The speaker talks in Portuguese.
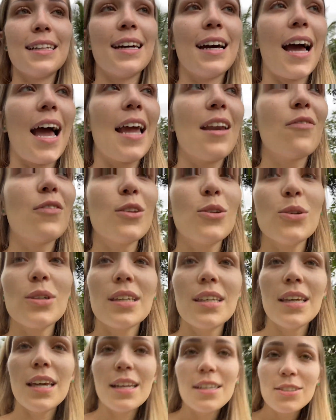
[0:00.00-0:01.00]
Aí ele falou
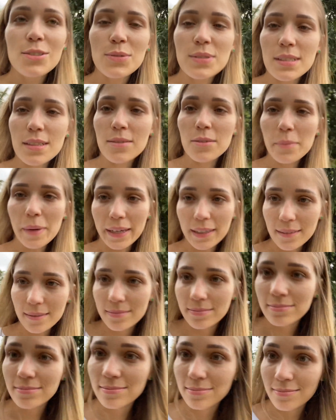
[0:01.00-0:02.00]
que eles estão se dando bem.
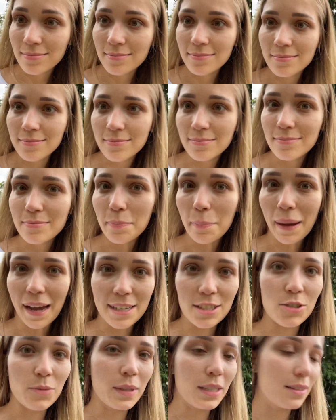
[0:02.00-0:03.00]

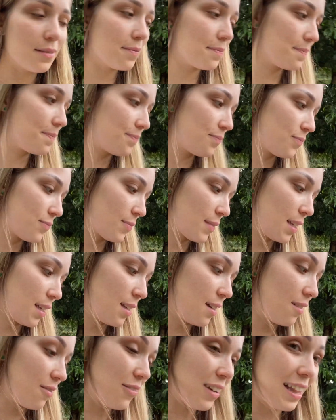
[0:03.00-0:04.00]
Pasmem.
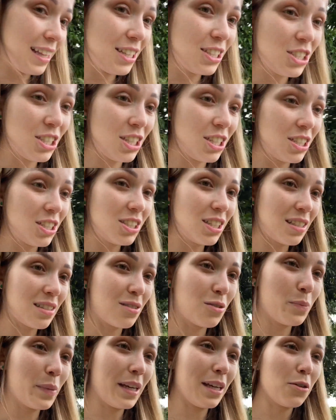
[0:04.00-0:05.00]
Valentim está
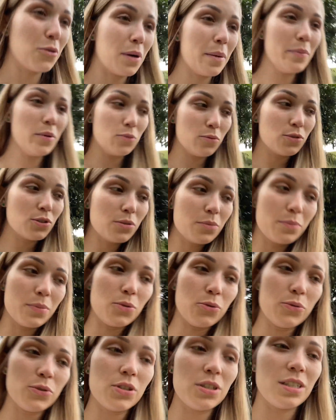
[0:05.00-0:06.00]
sendo bem com a Beauty,
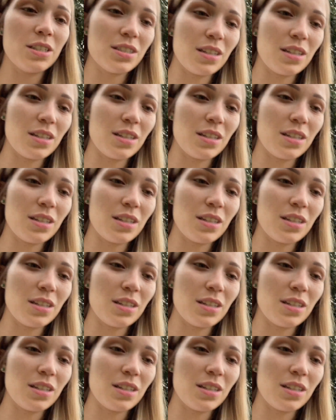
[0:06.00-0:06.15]
Beauty está